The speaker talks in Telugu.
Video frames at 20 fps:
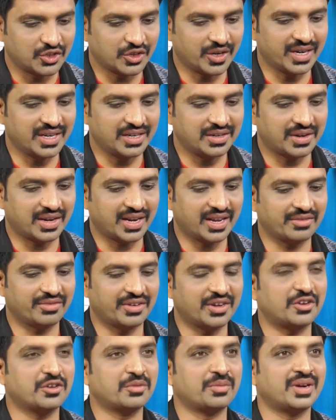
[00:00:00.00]
జాయింట్
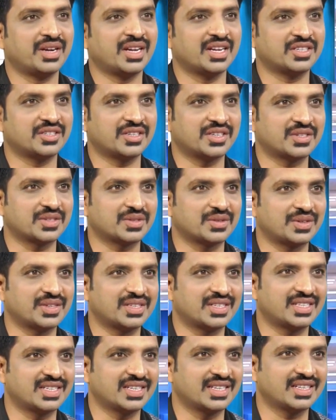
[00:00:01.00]
లైఫ్ ఎండోమెంట్ ఇన్సూరెన్స్
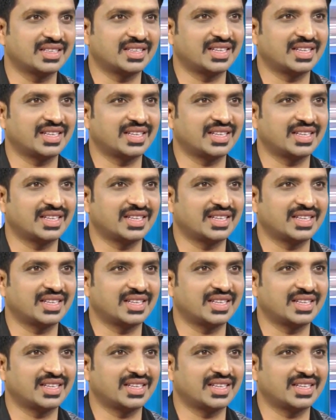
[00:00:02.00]
గురించి